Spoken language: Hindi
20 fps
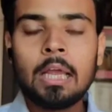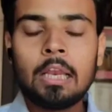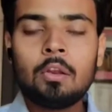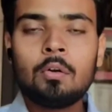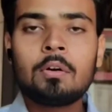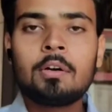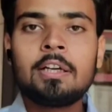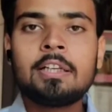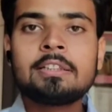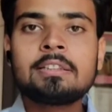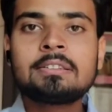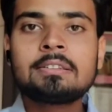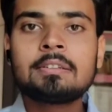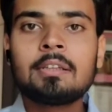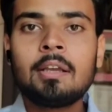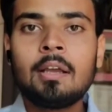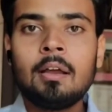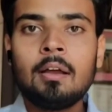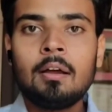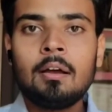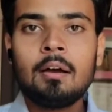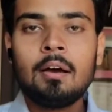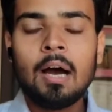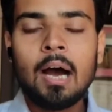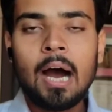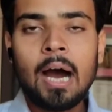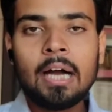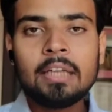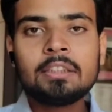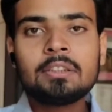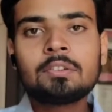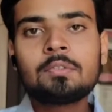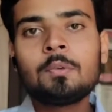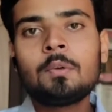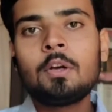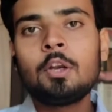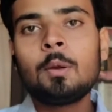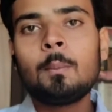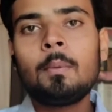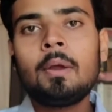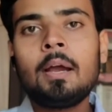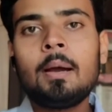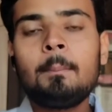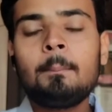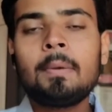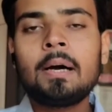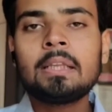हेलो गाइस आज इस वीडियो में हम